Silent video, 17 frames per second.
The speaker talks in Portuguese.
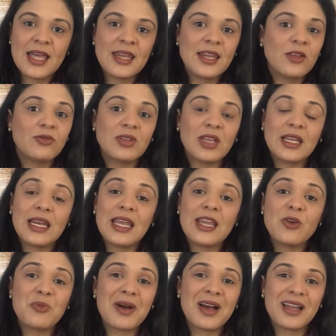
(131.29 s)
não tem
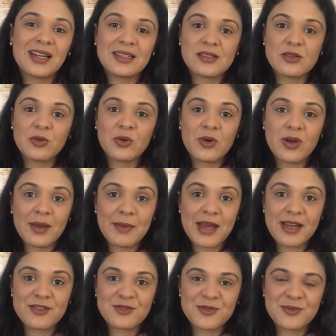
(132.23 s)
nenhuma relação com
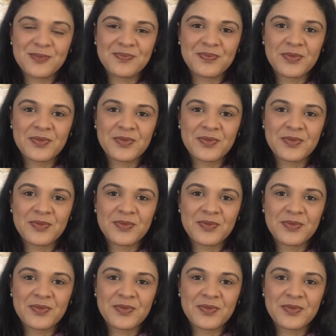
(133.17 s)
remédio.